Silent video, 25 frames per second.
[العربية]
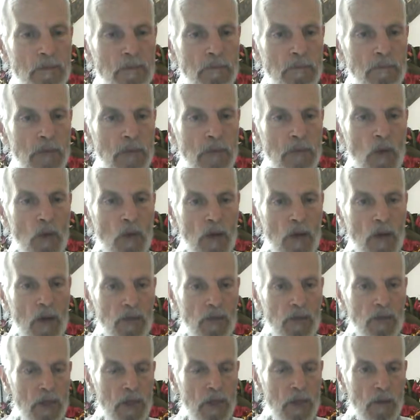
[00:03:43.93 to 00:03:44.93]
مأواك
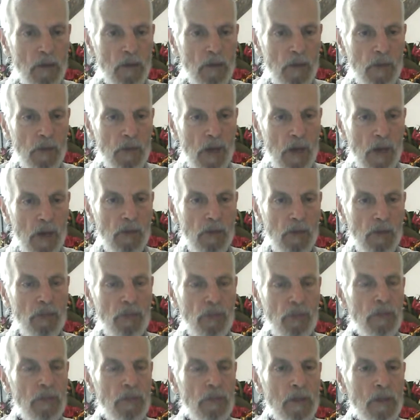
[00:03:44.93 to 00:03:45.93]
في في أرض
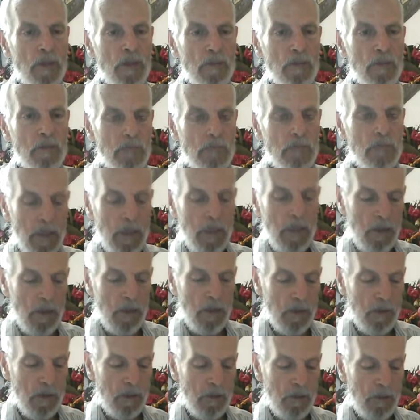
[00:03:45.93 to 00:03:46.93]

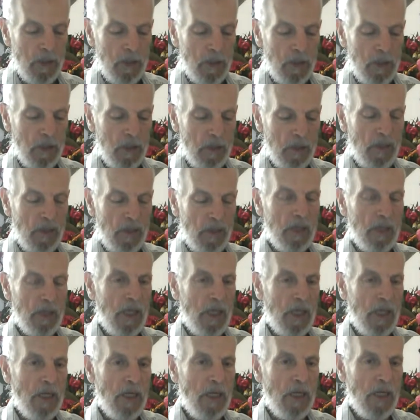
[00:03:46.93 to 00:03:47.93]
أنا تبدأ
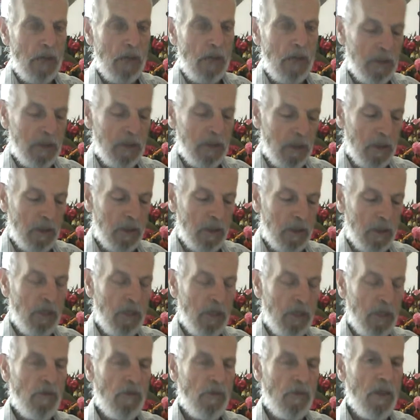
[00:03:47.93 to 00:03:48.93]
تضغط عليك حتى
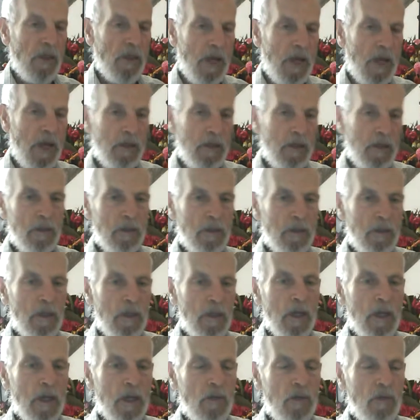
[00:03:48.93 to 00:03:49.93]
تختلف أضلاعك
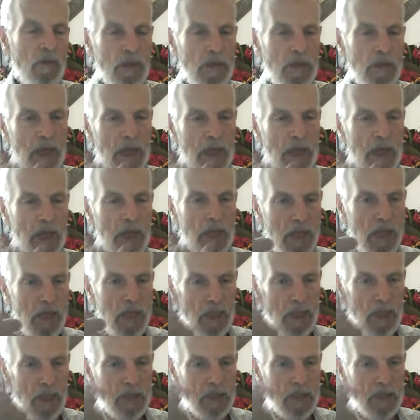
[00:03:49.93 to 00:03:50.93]
خفلت
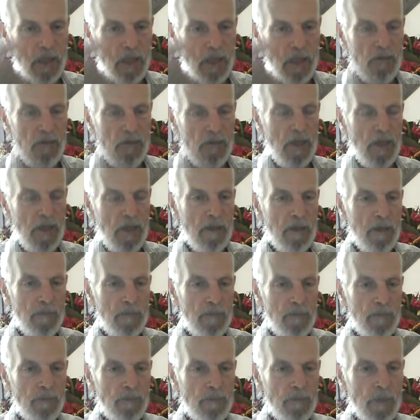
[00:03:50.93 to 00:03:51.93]
عنك اللي يستنى فيك
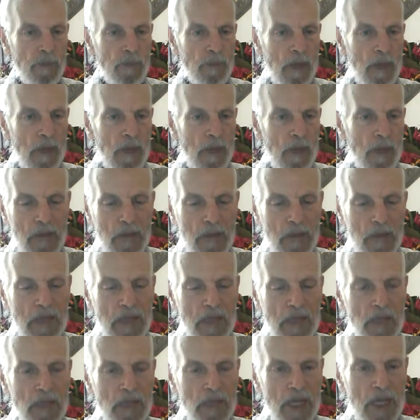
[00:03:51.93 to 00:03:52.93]
هذا
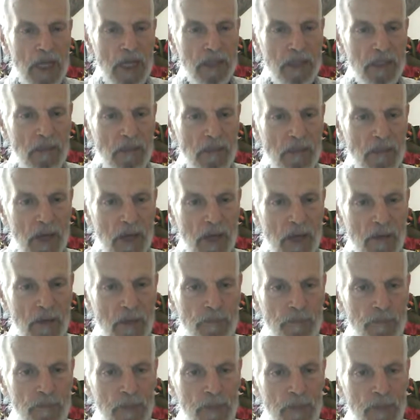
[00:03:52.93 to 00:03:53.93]
ما شيء يتسمى
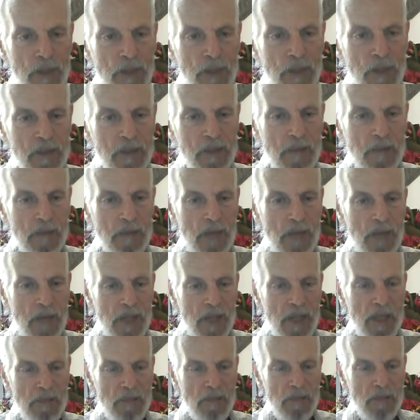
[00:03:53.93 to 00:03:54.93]
يتسمى
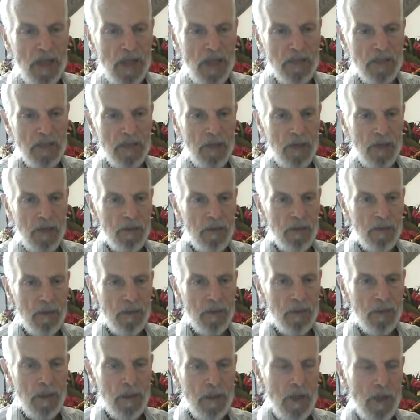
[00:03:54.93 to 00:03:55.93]
عذاب الأصغر
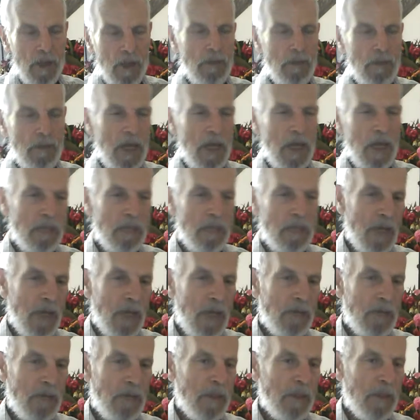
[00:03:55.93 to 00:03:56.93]
أما العذاب
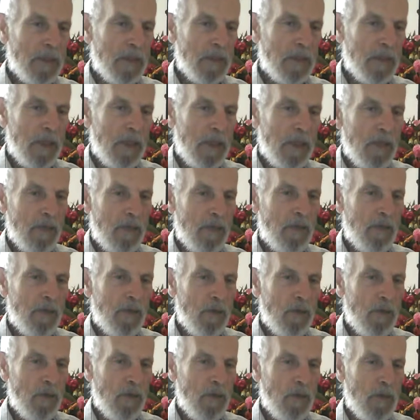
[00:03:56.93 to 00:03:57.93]
الأكبر يستنى
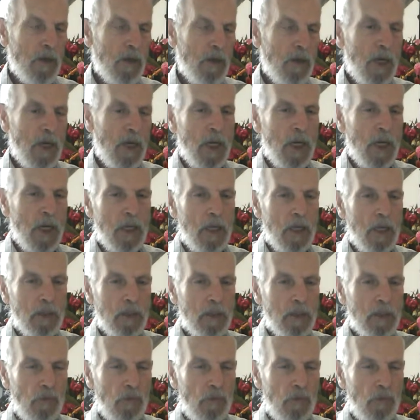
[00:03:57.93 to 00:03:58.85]
فيك والله لن